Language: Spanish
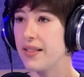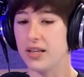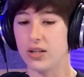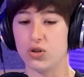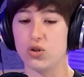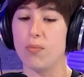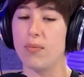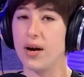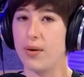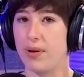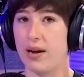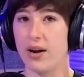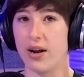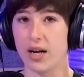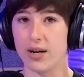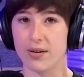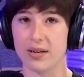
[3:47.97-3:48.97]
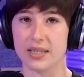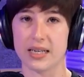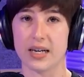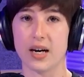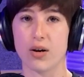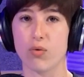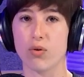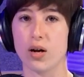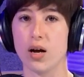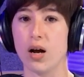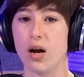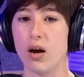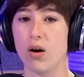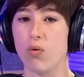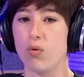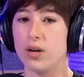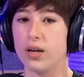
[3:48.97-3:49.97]
De hecho, Marvel ahora acaba de sacar
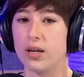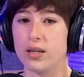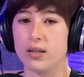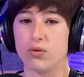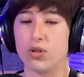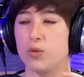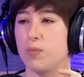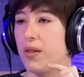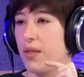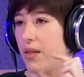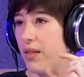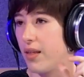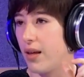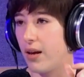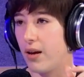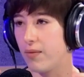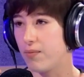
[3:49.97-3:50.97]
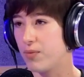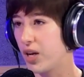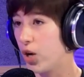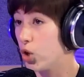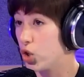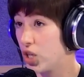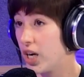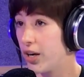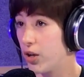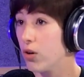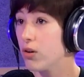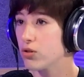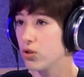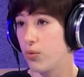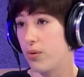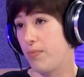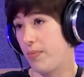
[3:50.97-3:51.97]
una, especie de, glosario
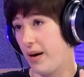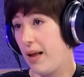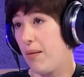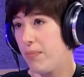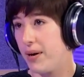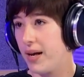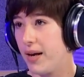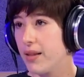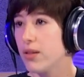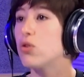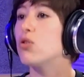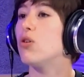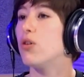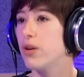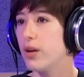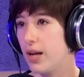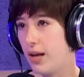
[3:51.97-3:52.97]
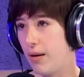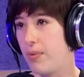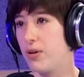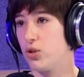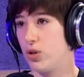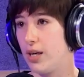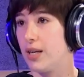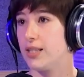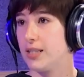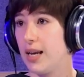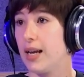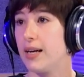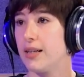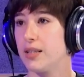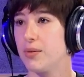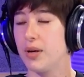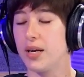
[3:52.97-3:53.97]
para el Pride con eh, personajes
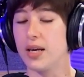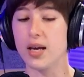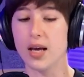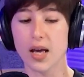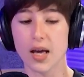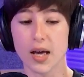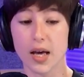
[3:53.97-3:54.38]
LGTBI.